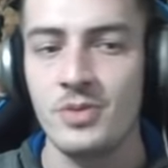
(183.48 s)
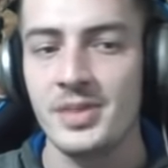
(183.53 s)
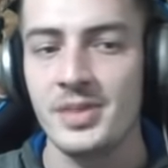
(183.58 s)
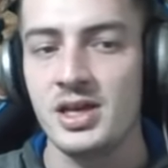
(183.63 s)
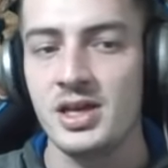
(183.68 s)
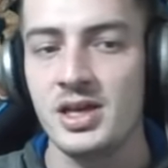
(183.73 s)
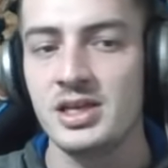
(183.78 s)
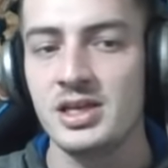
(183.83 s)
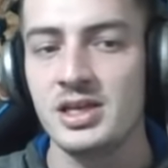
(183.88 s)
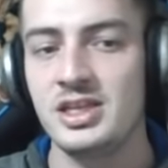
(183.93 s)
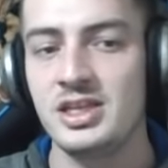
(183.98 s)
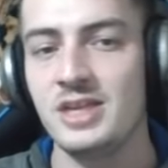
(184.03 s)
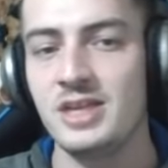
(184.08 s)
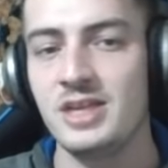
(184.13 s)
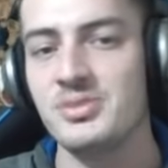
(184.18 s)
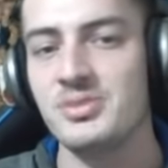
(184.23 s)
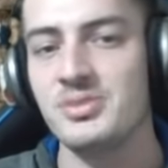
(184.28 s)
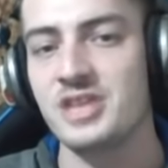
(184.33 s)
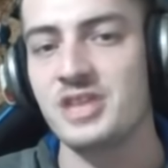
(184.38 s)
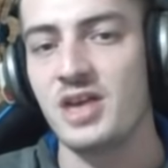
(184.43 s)
Giderimiz
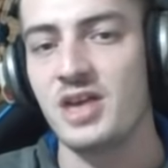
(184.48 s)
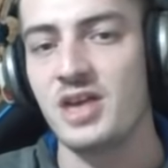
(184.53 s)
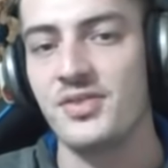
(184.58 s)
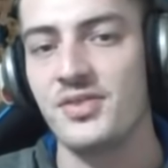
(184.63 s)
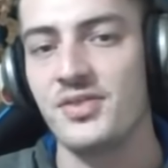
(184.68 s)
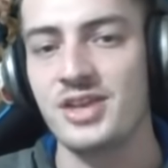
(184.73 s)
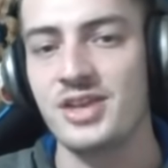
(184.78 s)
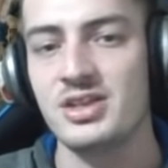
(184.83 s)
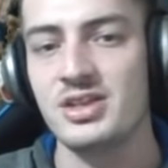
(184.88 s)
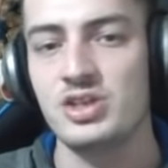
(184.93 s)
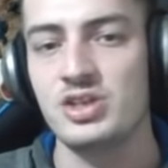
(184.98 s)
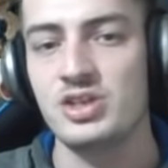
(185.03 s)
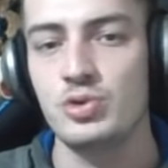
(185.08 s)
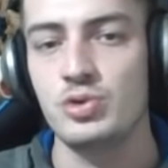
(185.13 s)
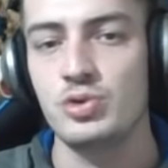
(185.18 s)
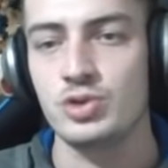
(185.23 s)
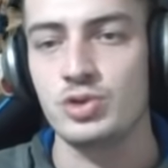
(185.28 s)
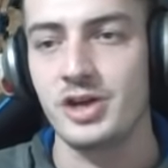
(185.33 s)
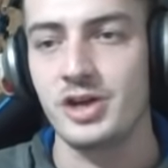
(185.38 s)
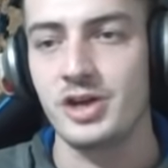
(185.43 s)
de kafadan
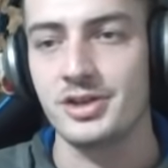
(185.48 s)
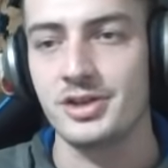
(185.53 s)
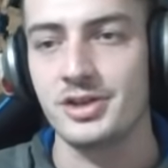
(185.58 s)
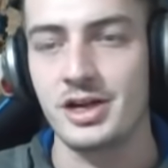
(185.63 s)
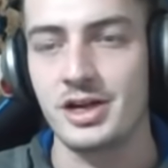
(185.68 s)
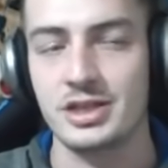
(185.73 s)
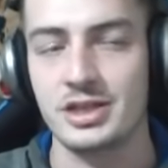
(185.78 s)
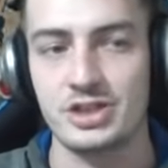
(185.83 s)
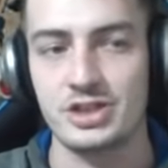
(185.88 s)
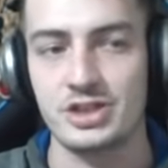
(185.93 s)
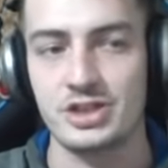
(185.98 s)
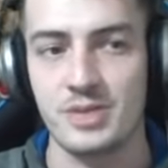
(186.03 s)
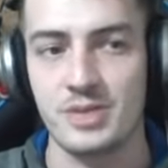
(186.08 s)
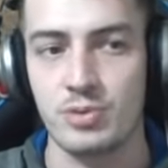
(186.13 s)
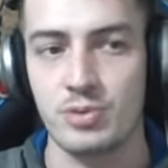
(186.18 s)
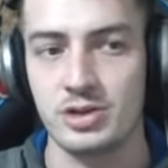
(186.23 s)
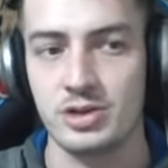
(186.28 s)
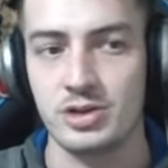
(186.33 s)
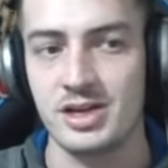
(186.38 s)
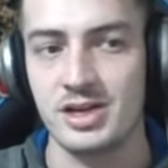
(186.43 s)
200K'dır arkadaşlar
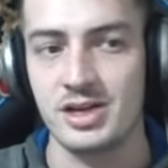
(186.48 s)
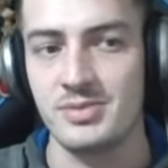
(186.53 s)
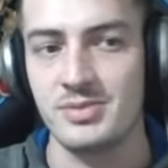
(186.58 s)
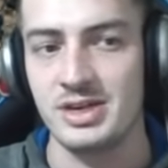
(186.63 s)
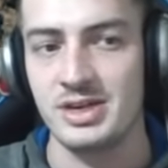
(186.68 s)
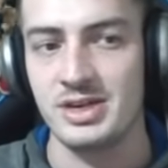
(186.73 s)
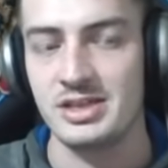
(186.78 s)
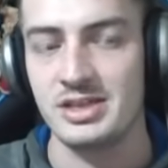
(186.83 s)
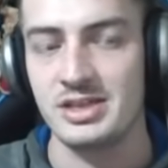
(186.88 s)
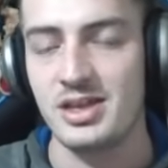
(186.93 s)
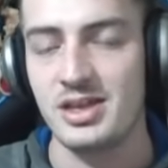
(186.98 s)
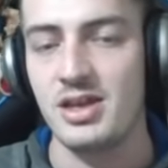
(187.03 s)
potlarla birlikte.